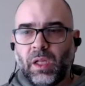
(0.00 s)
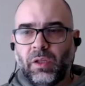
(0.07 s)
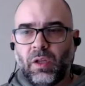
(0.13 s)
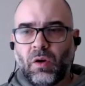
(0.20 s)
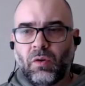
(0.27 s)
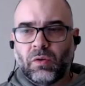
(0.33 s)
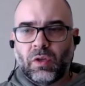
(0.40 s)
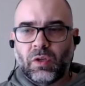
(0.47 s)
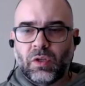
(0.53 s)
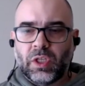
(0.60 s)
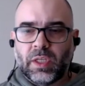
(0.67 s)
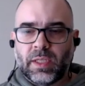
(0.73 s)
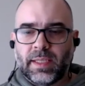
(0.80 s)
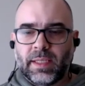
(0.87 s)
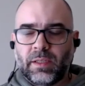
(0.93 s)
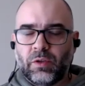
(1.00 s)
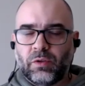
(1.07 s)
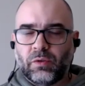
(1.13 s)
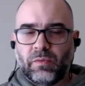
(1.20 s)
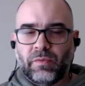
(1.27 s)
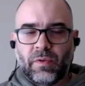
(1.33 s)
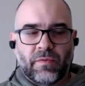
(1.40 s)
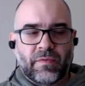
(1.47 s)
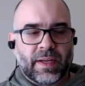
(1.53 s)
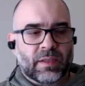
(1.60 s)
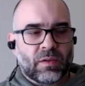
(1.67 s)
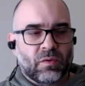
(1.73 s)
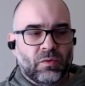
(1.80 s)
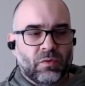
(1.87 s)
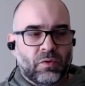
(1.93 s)
Donc, j'ai essayé de trouver une
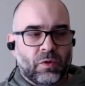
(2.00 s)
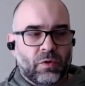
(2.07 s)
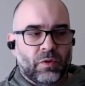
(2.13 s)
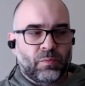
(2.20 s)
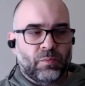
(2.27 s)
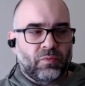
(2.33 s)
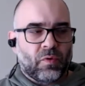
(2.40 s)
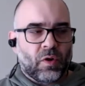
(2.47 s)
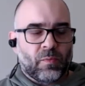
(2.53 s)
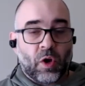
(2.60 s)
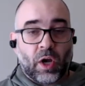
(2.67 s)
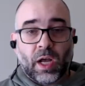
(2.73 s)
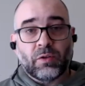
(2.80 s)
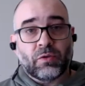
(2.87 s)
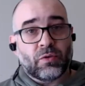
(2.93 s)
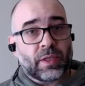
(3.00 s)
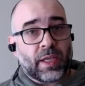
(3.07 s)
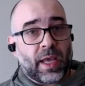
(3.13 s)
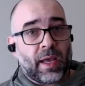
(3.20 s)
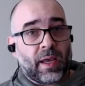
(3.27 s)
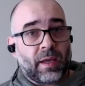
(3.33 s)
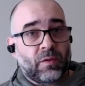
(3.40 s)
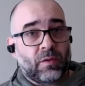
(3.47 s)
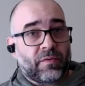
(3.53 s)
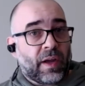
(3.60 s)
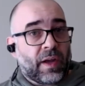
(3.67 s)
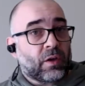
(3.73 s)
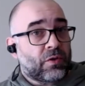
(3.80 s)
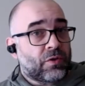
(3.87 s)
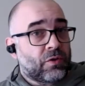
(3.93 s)
façon de pouvoir me rendre jusqu'à ne
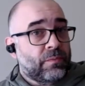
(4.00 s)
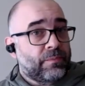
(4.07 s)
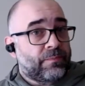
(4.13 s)
faire que ça.